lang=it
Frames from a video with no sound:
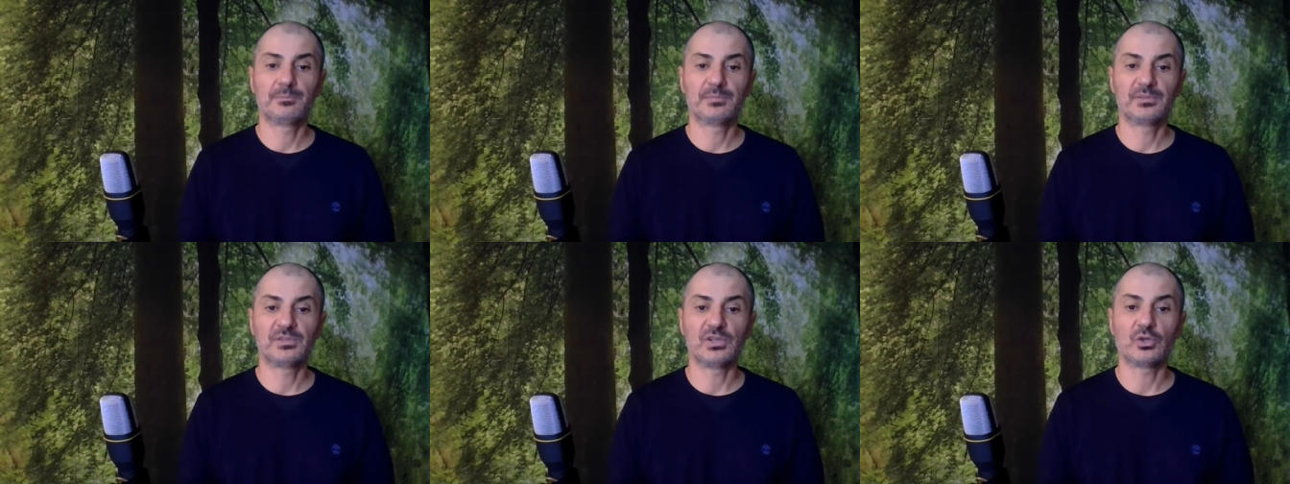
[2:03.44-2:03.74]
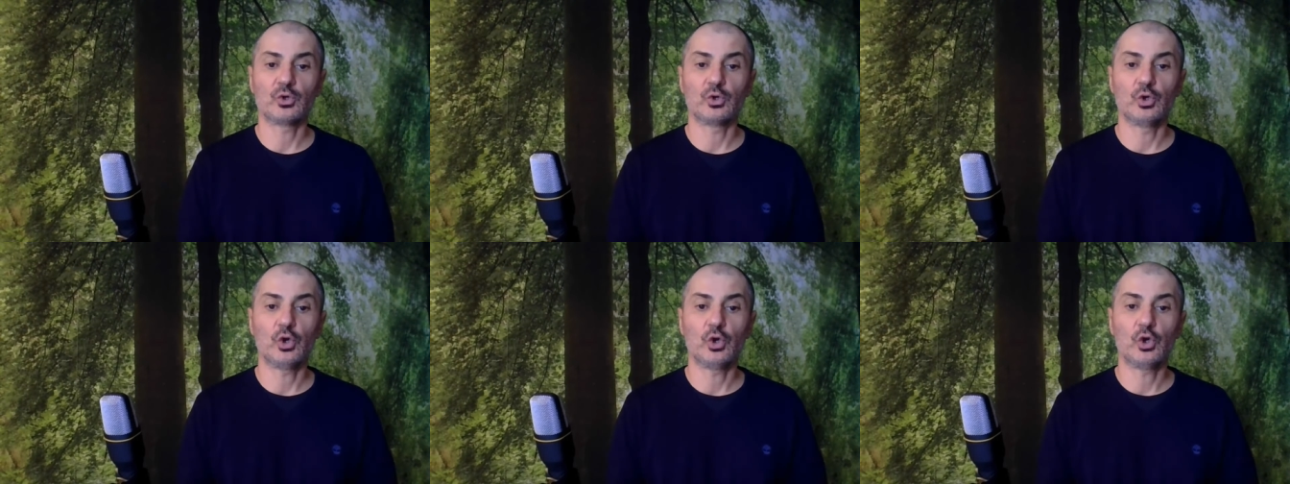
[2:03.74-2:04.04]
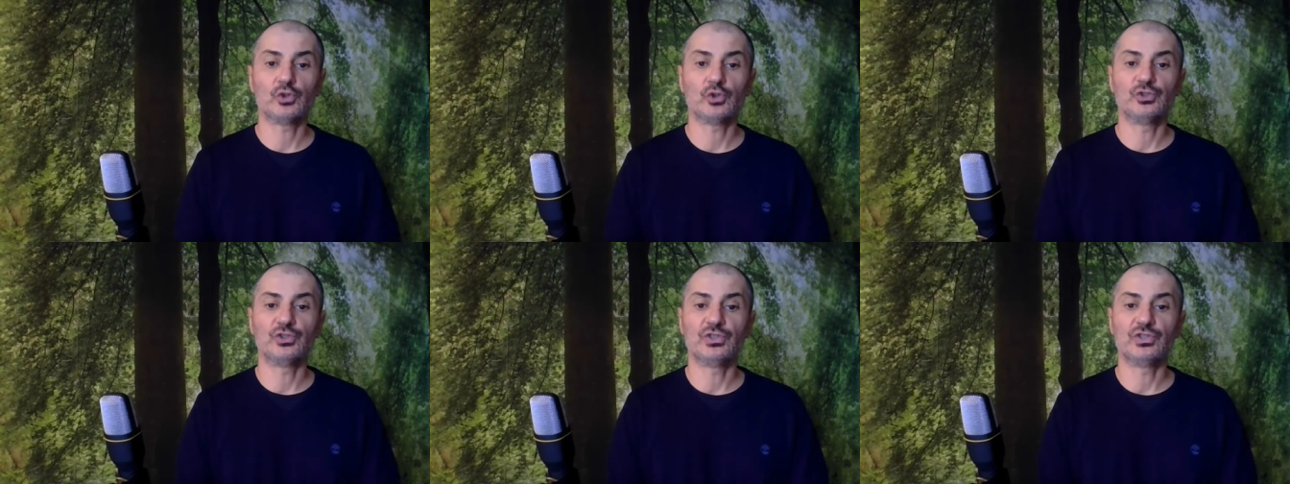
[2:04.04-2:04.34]

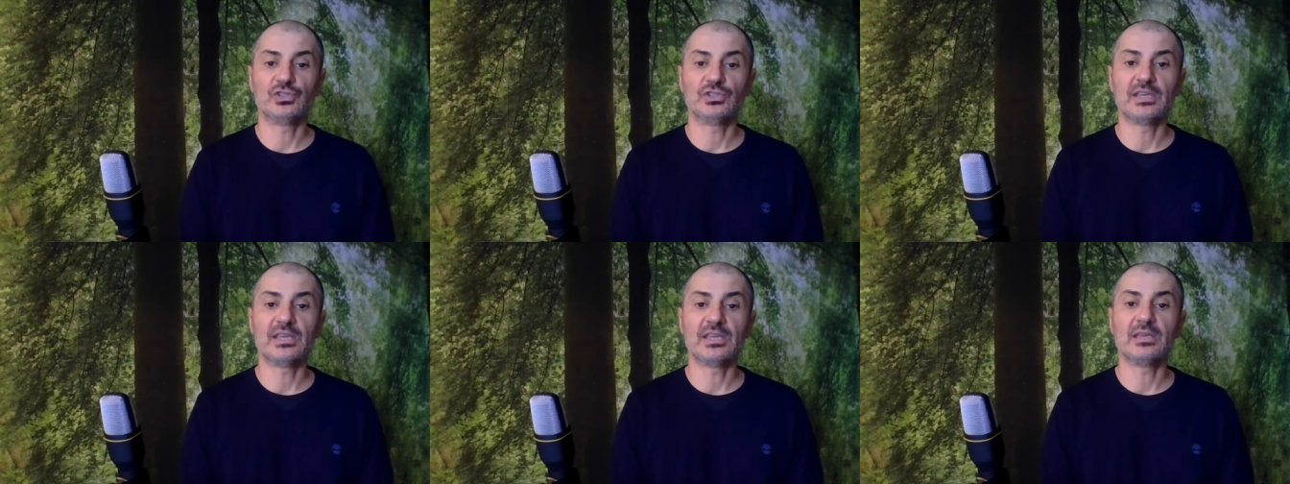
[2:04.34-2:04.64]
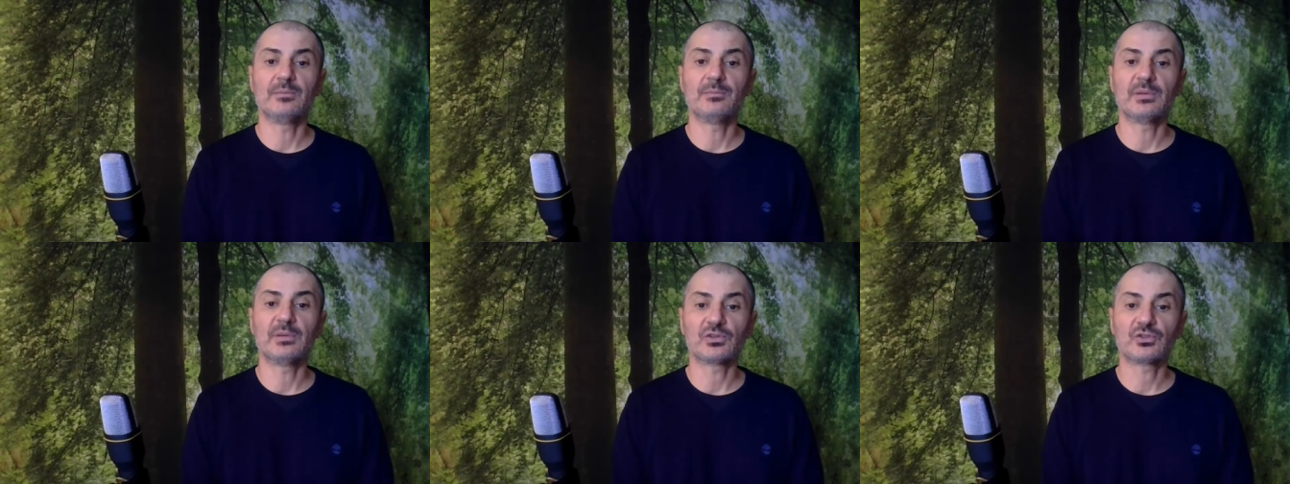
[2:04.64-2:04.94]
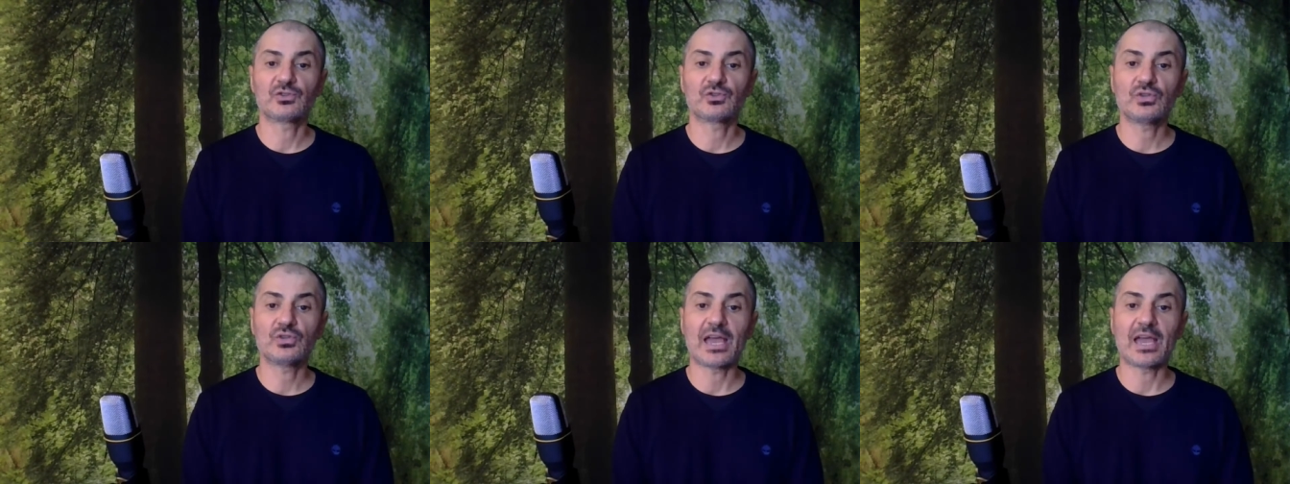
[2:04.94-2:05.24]
psicologici dei
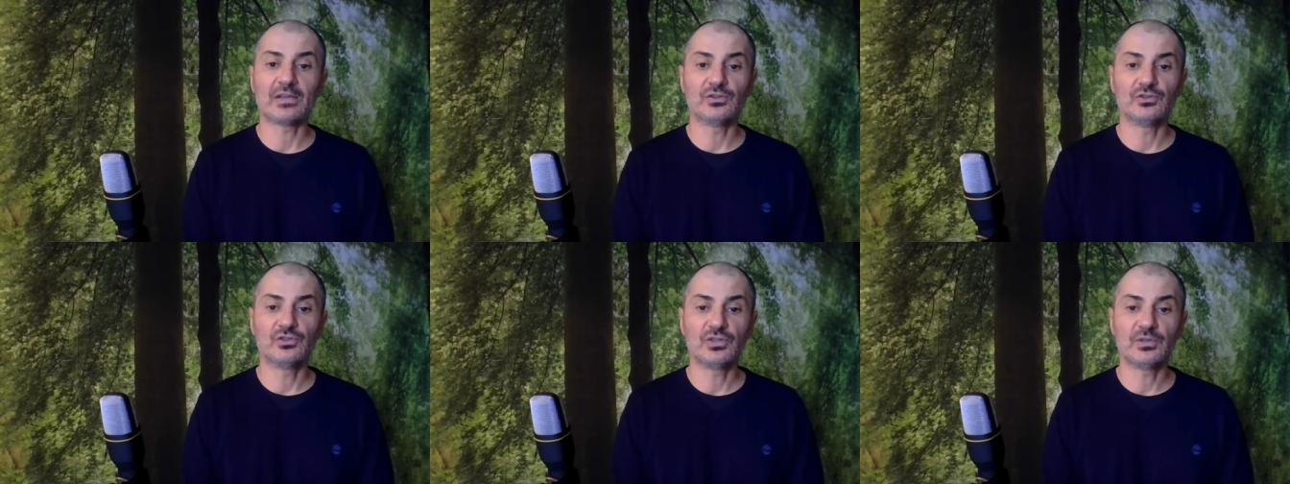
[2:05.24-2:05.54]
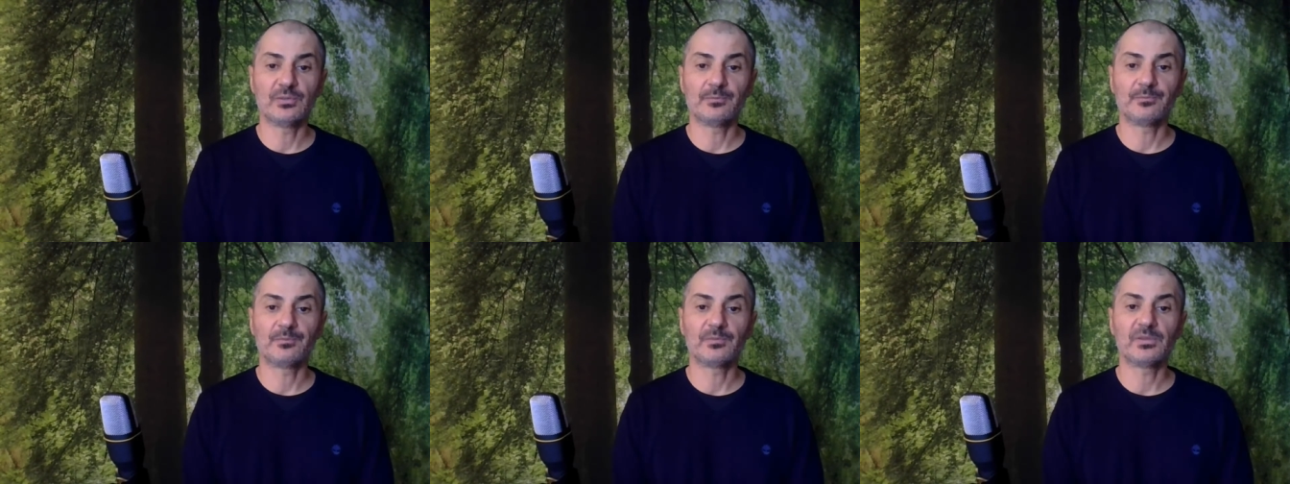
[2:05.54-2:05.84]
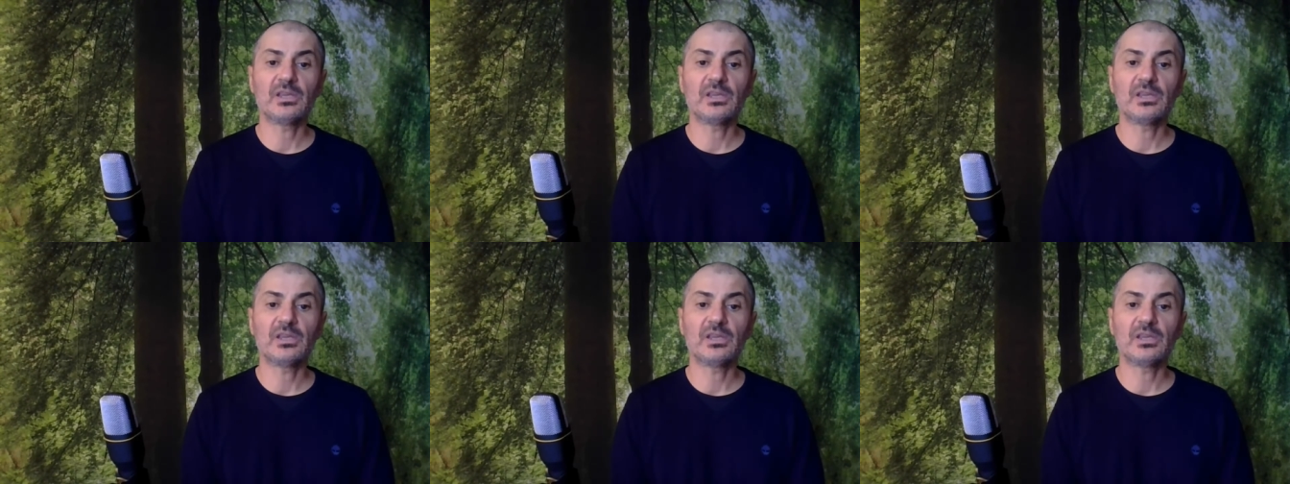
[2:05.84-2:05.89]
personaggi,